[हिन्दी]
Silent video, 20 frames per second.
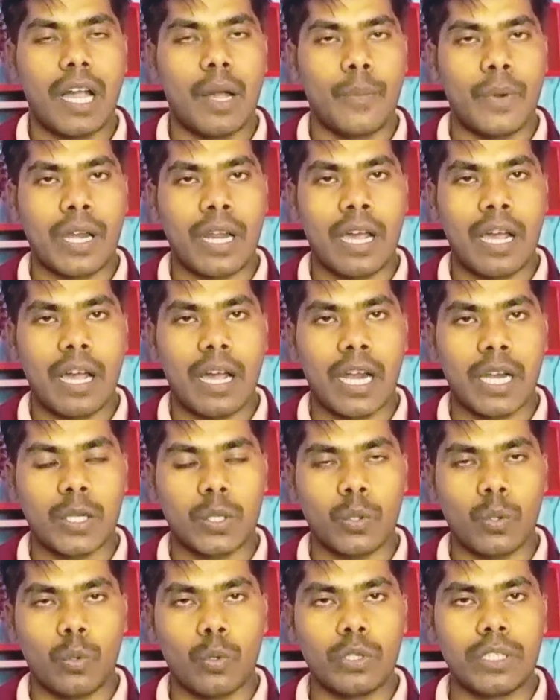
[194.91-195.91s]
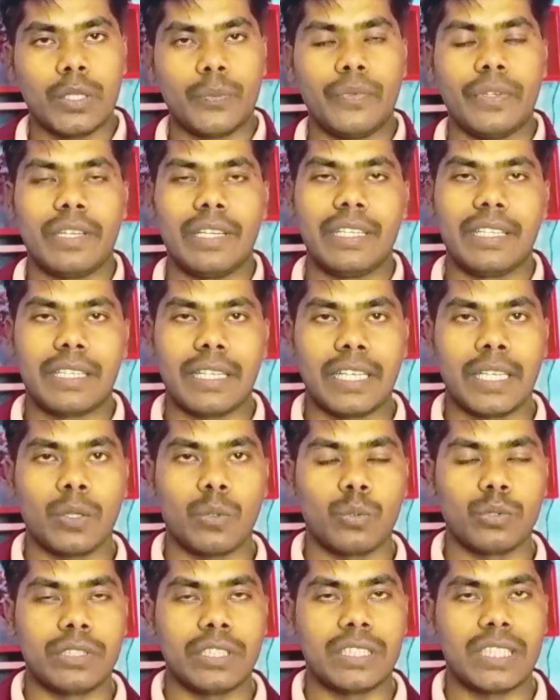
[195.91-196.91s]
हमारा ऑटो ओ रीड कर
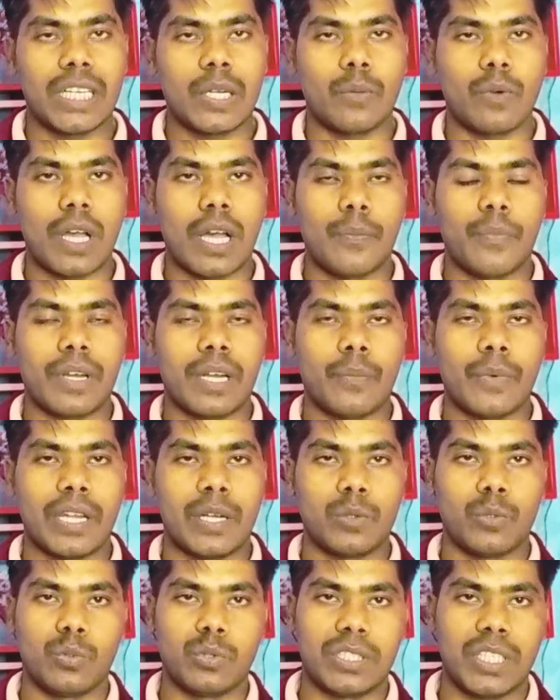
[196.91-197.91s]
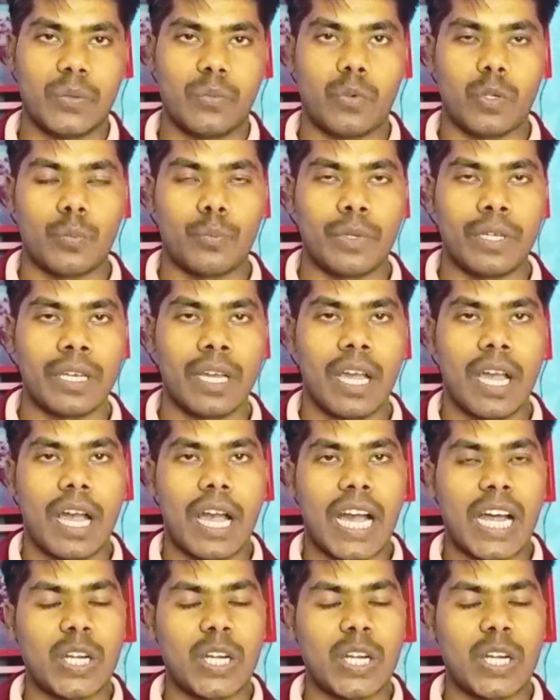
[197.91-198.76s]
ले उसी तरह वहाँ पर हमारे दूसरे फ़ोन में